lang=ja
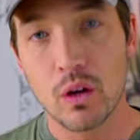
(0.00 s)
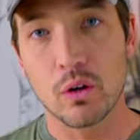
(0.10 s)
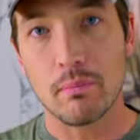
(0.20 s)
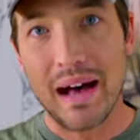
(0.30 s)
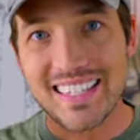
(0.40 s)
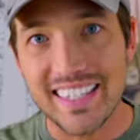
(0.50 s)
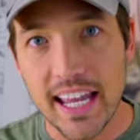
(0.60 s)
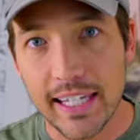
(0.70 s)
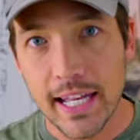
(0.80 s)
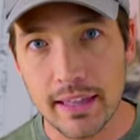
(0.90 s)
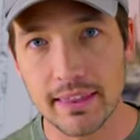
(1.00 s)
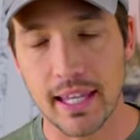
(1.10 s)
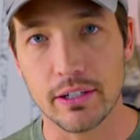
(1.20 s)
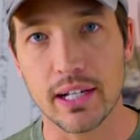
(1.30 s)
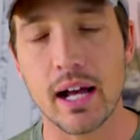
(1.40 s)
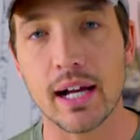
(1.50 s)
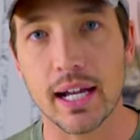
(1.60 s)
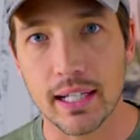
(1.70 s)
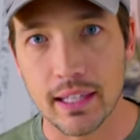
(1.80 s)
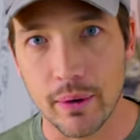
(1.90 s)
このマス的なっていう考
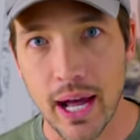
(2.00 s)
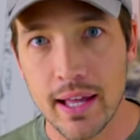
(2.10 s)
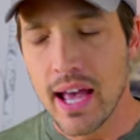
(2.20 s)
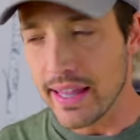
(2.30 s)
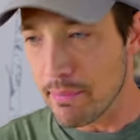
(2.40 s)
え方は。